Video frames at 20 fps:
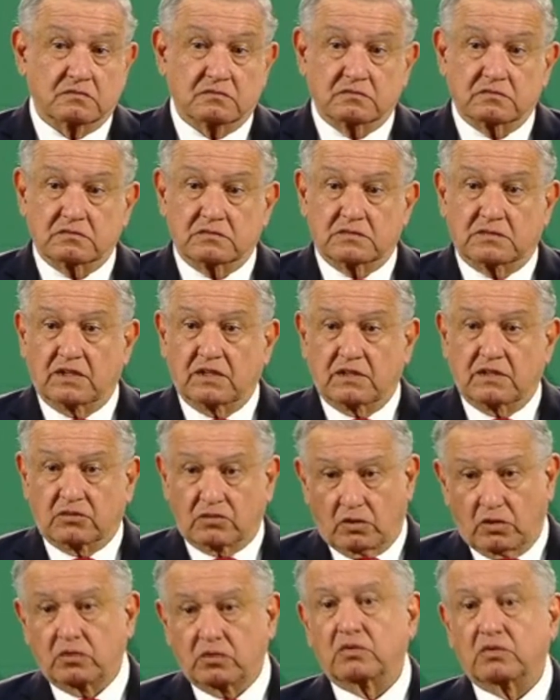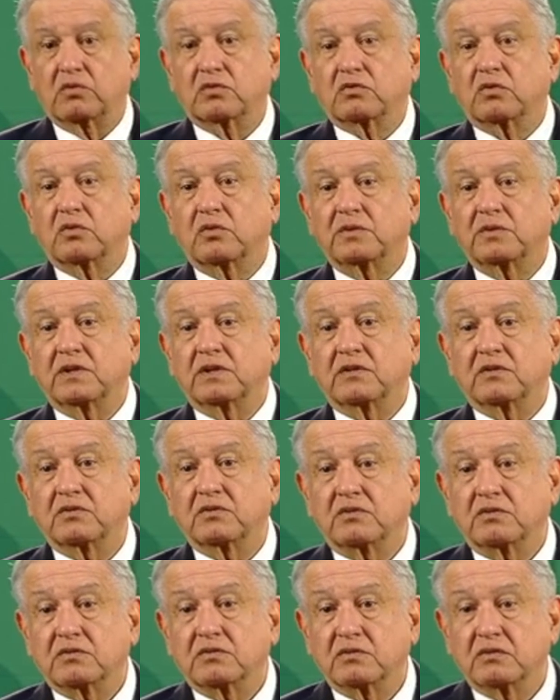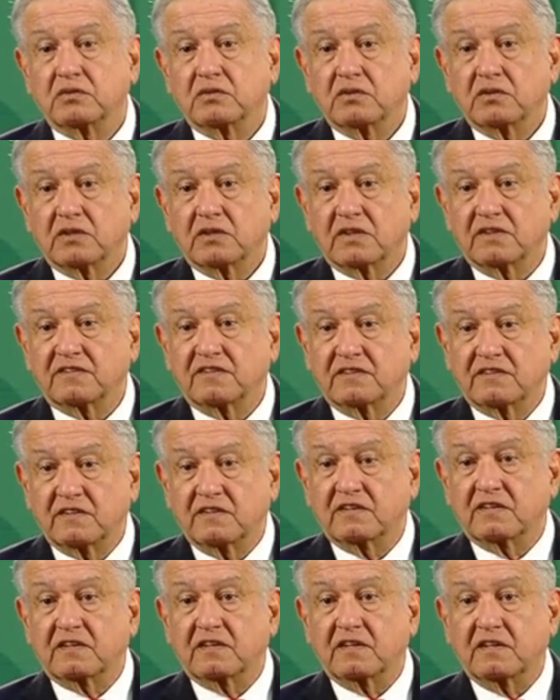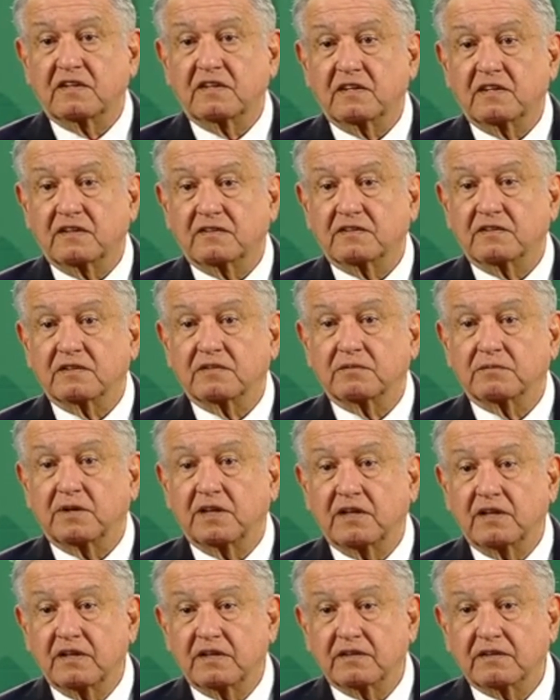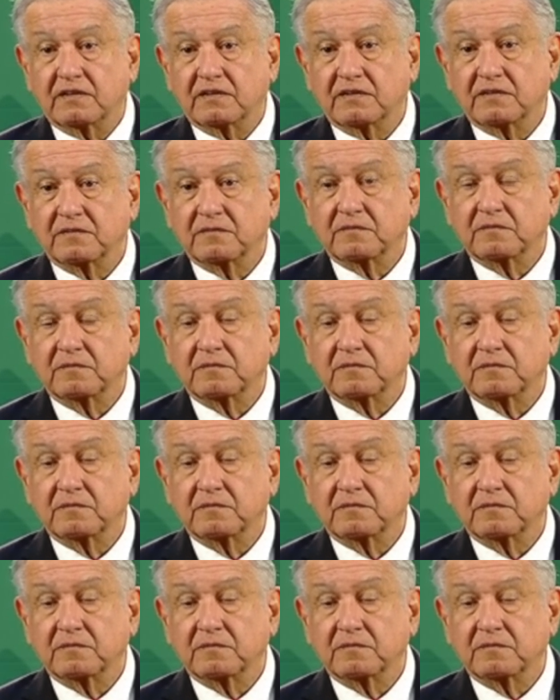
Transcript: de todos los gobiernos que se tiene que hacer valer.